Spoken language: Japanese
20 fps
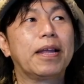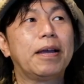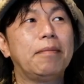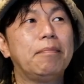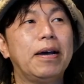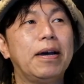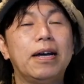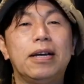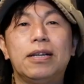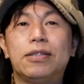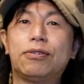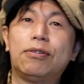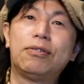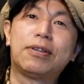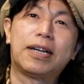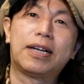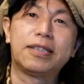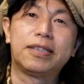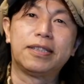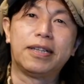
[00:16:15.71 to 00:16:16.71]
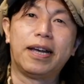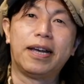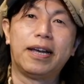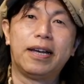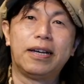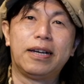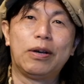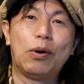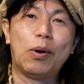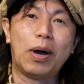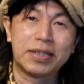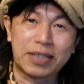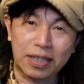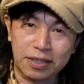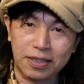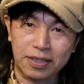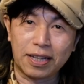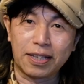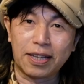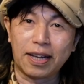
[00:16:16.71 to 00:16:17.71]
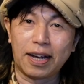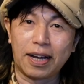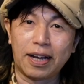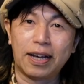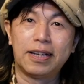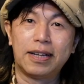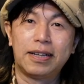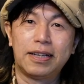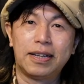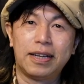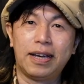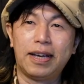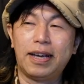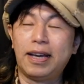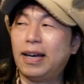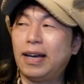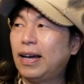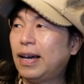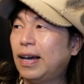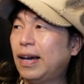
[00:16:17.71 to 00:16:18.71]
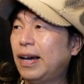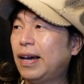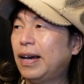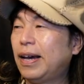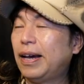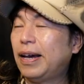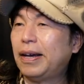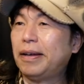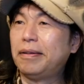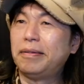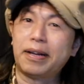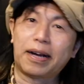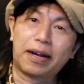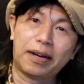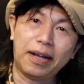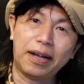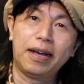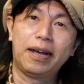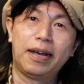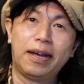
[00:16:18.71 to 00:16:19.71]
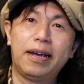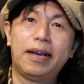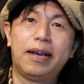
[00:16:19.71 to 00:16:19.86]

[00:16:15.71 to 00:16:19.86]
まあそういう感じでご挨拶がてら、えー、なんかね、